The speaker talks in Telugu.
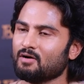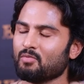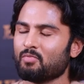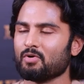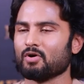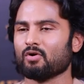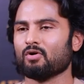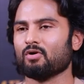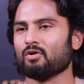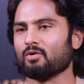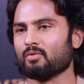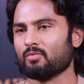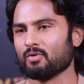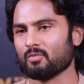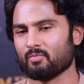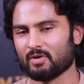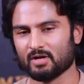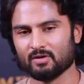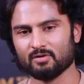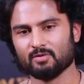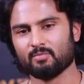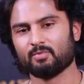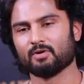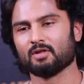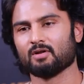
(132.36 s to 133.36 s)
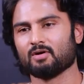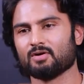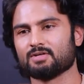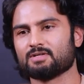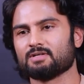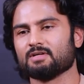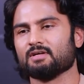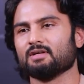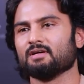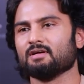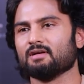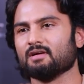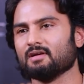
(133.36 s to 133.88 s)
ఇప్పుడు ఇప్పుడు మనం ఇప్పుడు
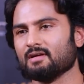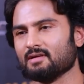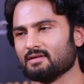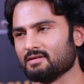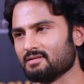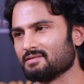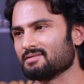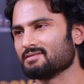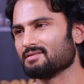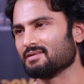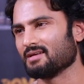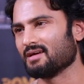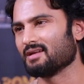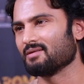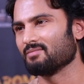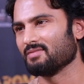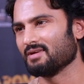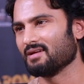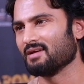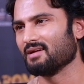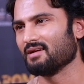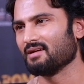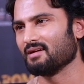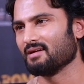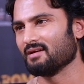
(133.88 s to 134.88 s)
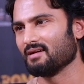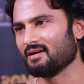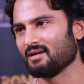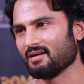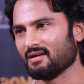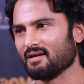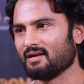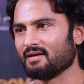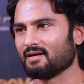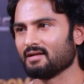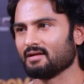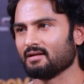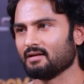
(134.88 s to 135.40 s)
వచ్చి సార్ మీ
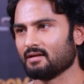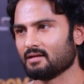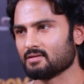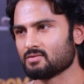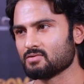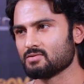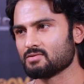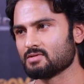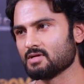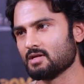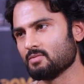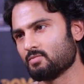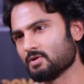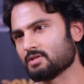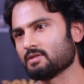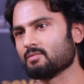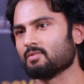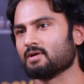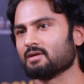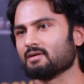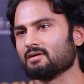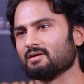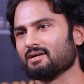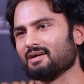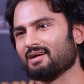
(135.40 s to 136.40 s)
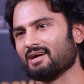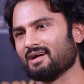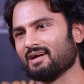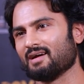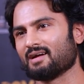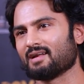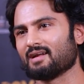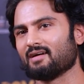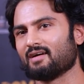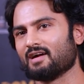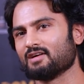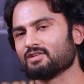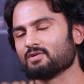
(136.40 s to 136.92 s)
అంటే ఇలా చూసి వెళ్ళిపోతాం మనం
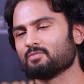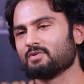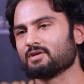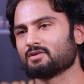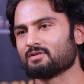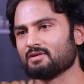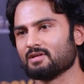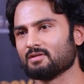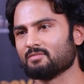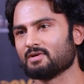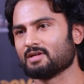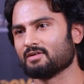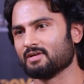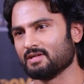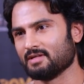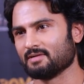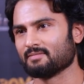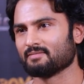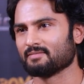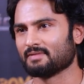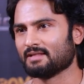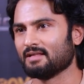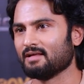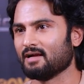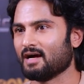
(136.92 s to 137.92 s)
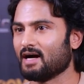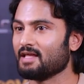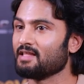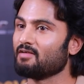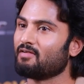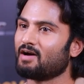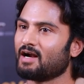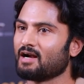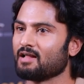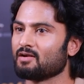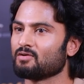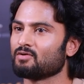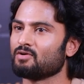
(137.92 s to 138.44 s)
ఏంటరా వాడితో పెట్టుకునేది మనం అని అదే
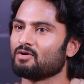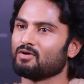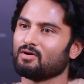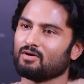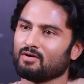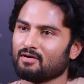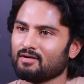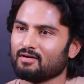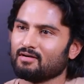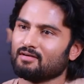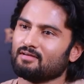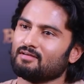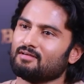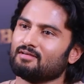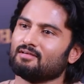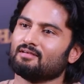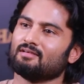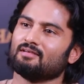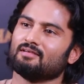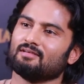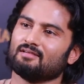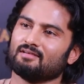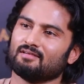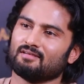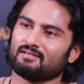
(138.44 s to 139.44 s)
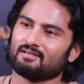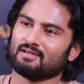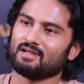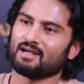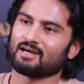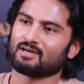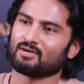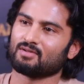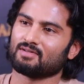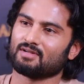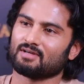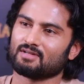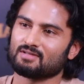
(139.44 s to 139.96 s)
వాడనుకో
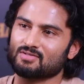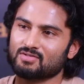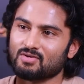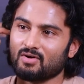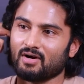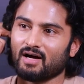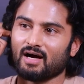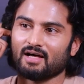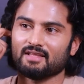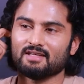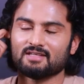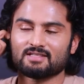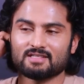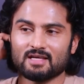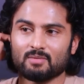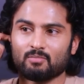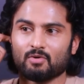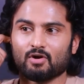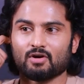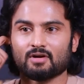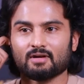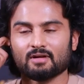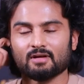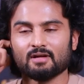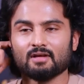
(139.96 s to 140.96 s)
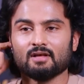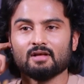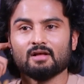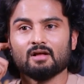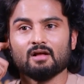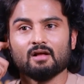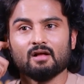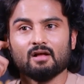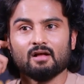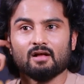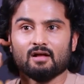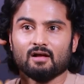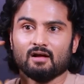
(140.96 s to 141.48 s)
రియాక్ట్ అవుతాడు సో అది ఇట్స్ అబౌట్
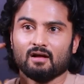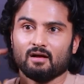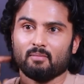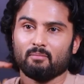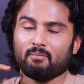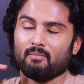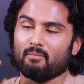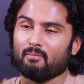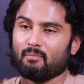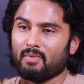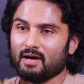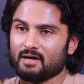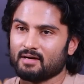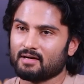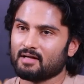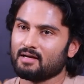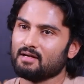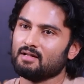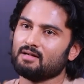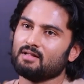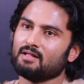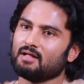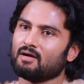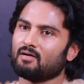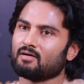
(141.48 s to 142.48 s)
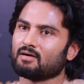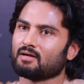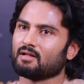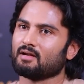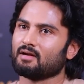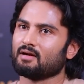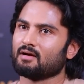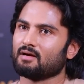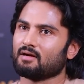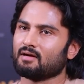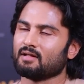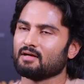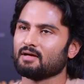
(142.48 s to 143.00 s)
మెంటలీ నేను
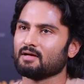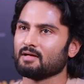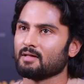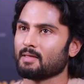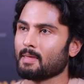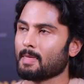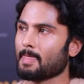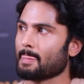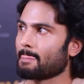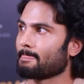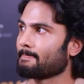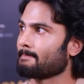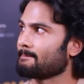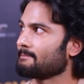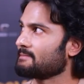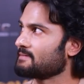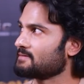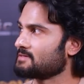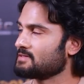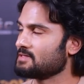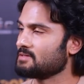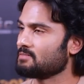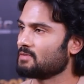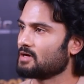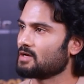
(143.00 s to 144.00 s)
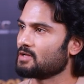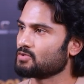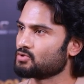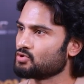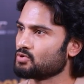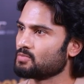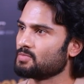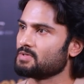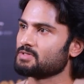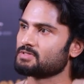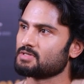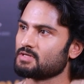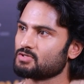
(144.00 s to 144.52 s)
ఏమంటానంటే సినిమాలో
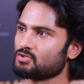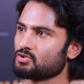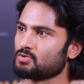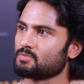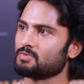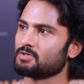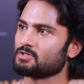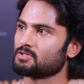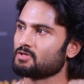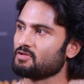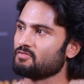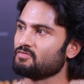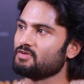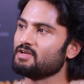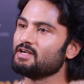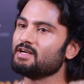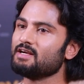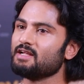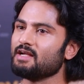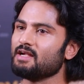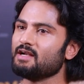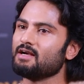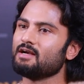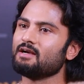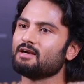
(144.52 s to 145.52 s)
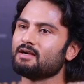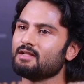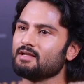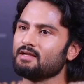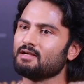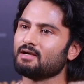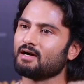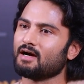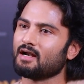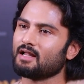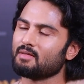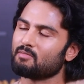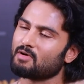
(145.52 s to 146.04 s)
చూపించినా చూపించా వీడు ఏంటి
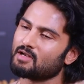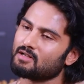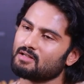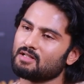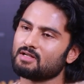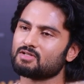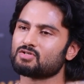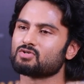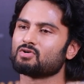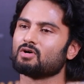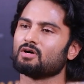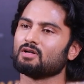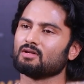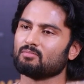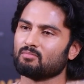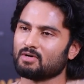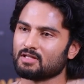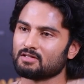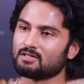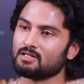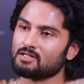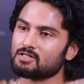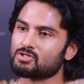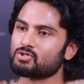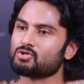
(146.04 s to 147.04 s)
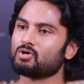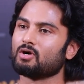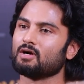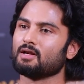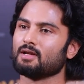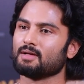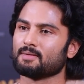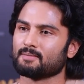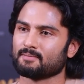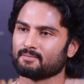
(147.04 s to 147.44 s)
అనేది మనం నేర్చుకోవాలి మనం తెలుసుకోవాలి